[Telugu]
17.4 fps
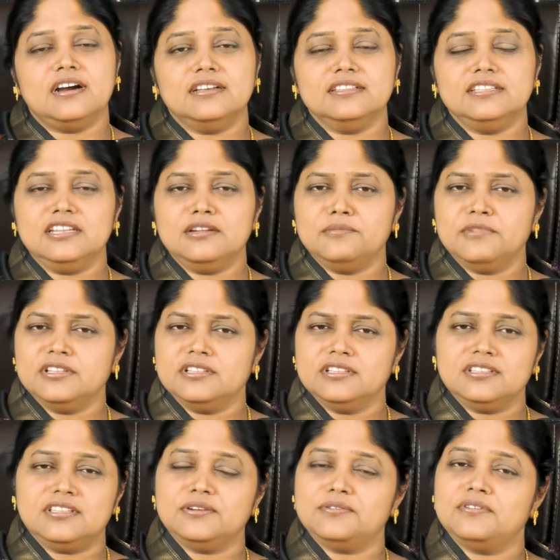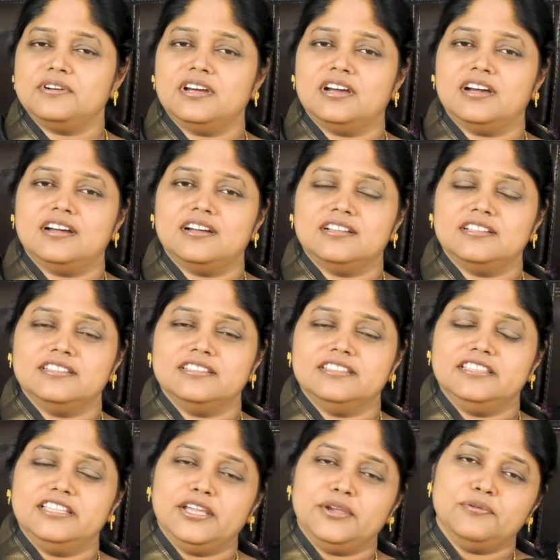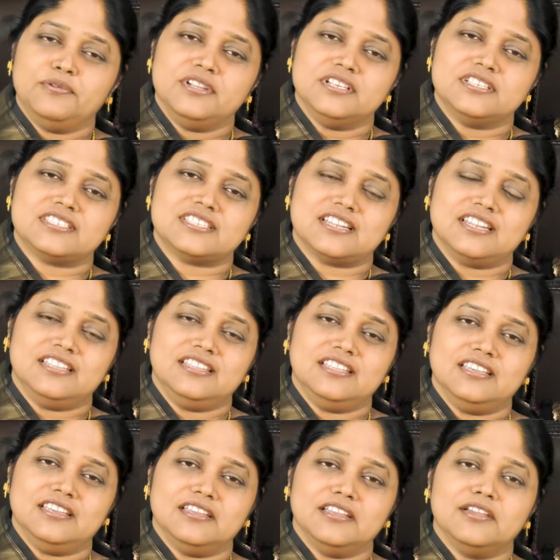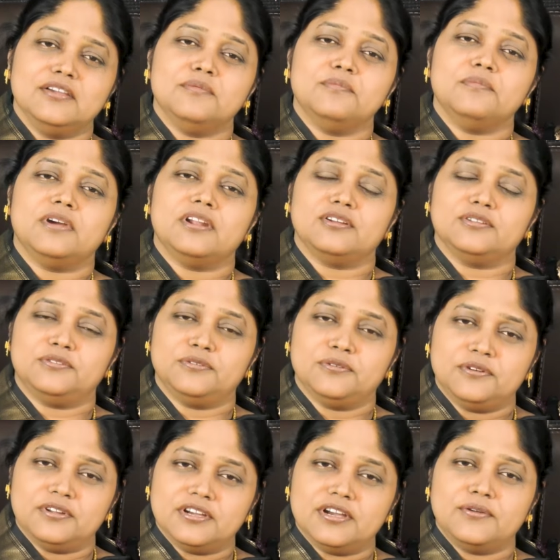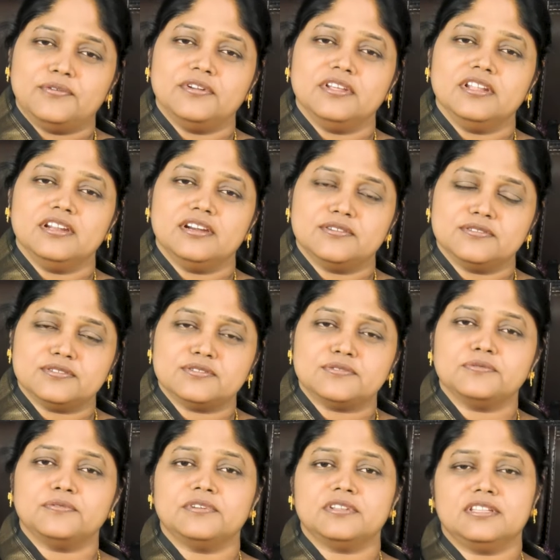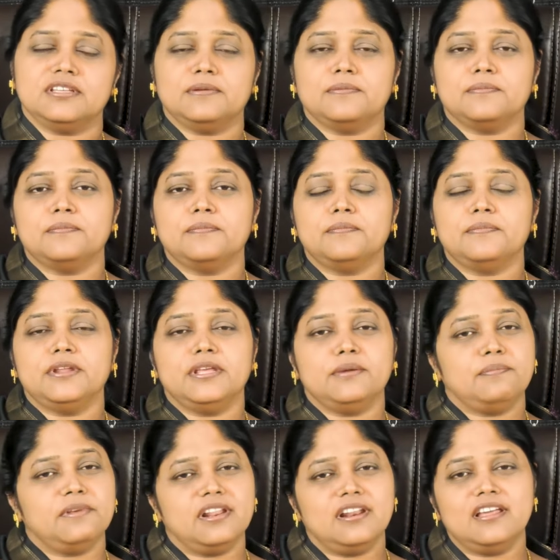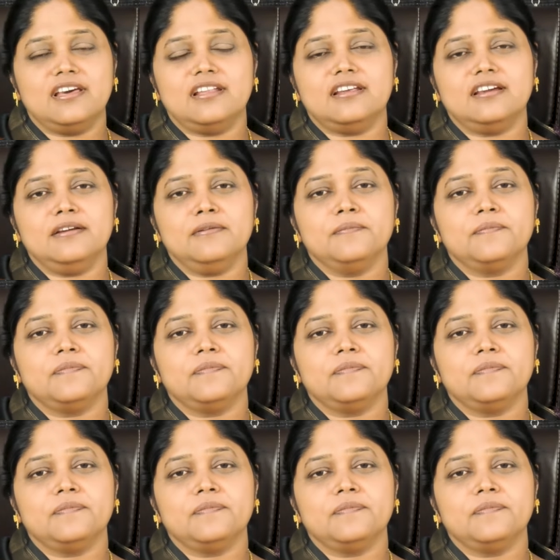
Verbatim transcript: ఆ దినమంతా కూడా దేవుని సన్నిధి మనకు తోడుగా ఉండి నడుస్తూ ఉంటుంది ప్రియ పిల్లలారా